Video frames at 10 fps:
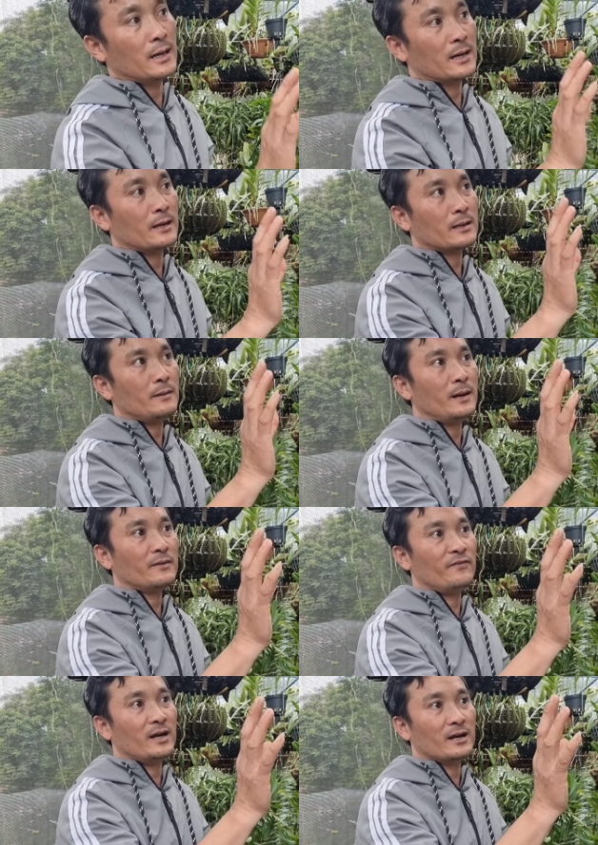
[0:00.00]
Kể cả các
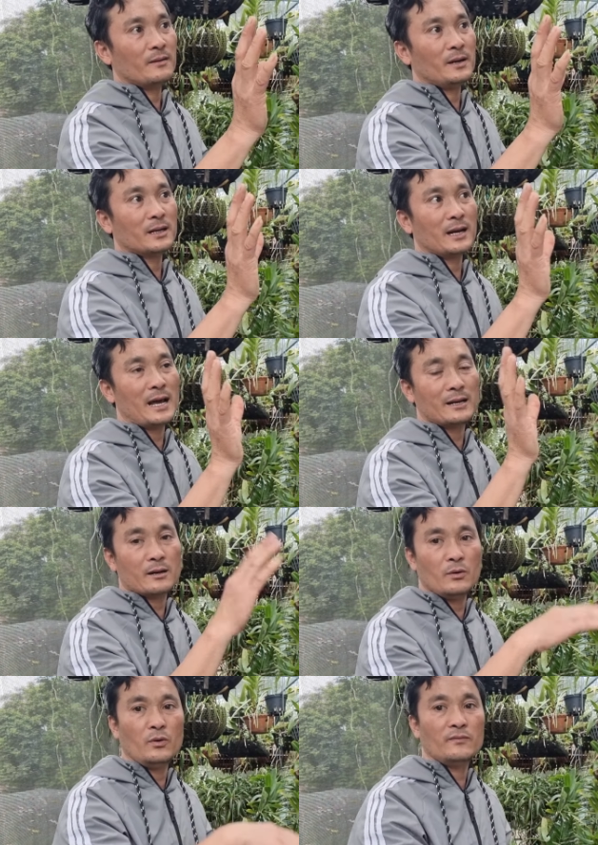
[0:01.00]
bác về các bác đặt
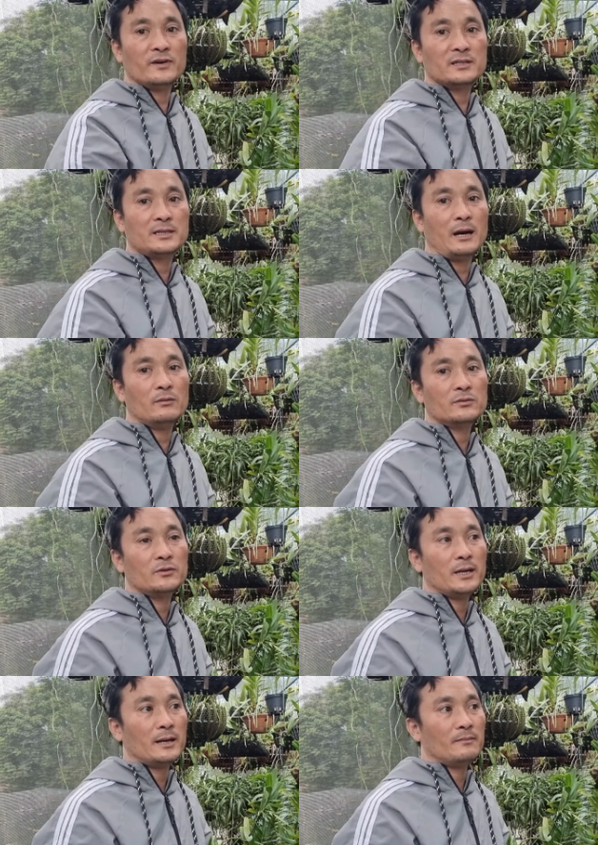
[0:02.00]
luôn vào chậu
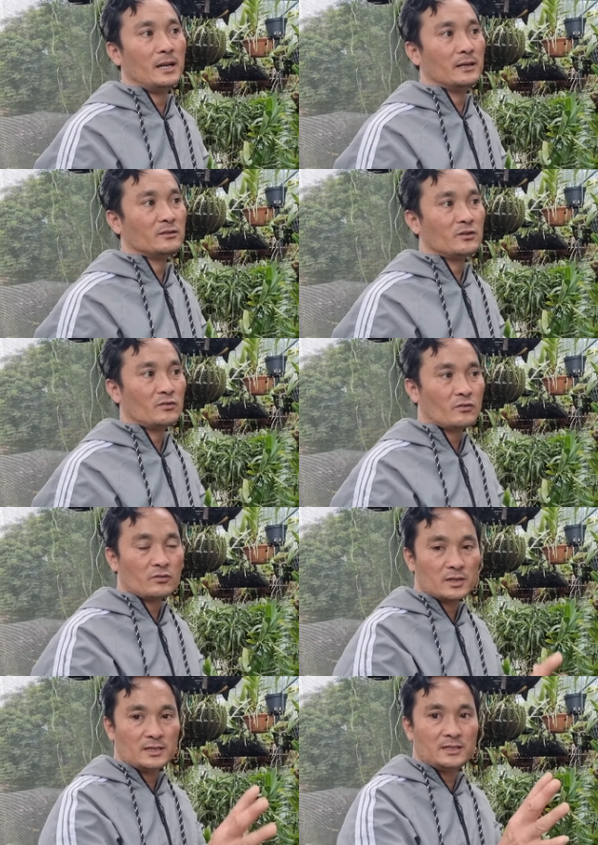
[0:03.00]
cho em để cho nó
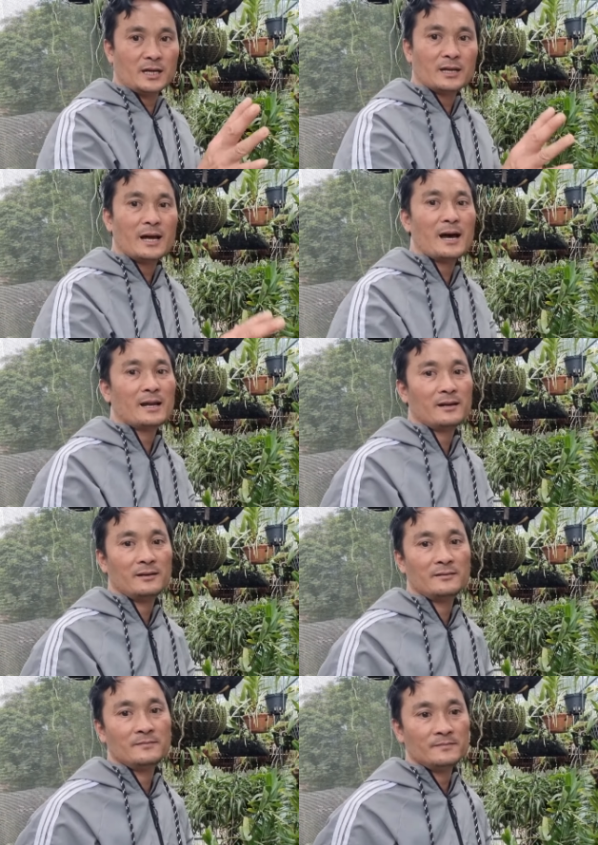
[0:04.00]
có cái chất ăn
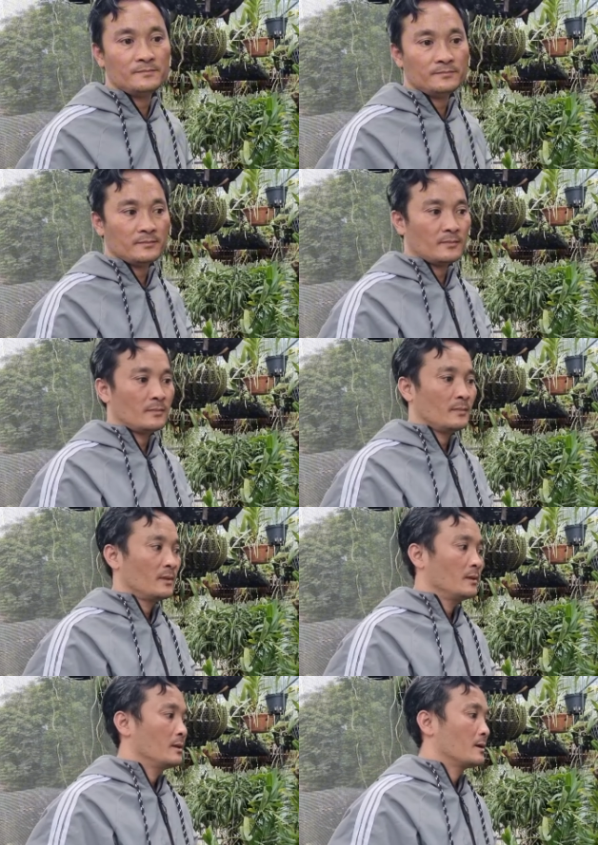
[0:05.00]

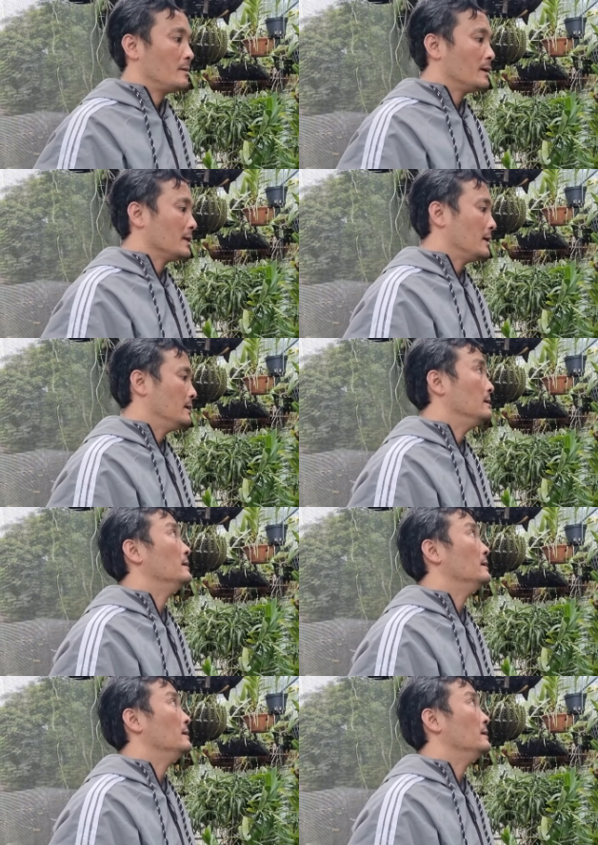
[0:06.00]
Các bác nhá